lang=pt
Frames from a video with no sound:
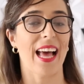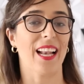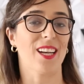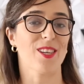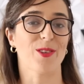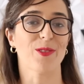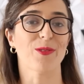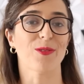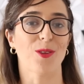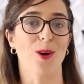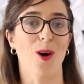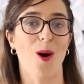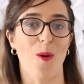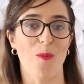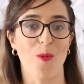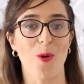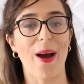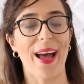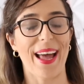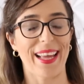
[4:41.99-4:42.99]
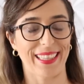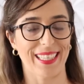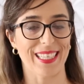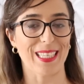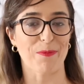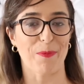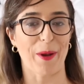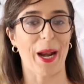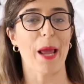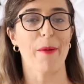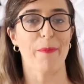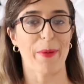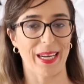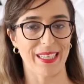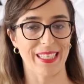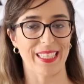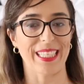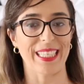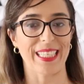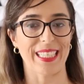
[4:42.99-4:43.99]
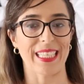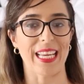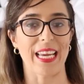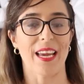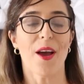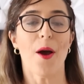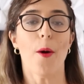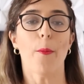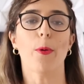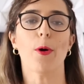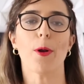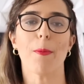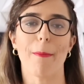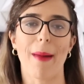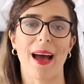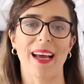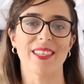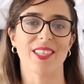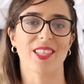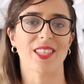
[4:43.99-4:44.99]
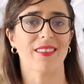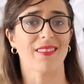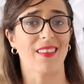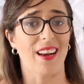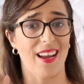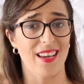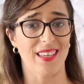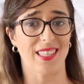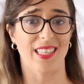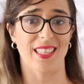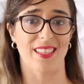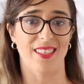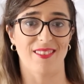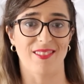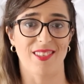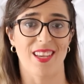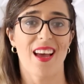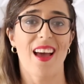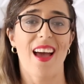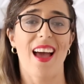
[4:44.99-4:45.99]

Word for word: ela juntou moedas para ir para Disney por mais de três anos.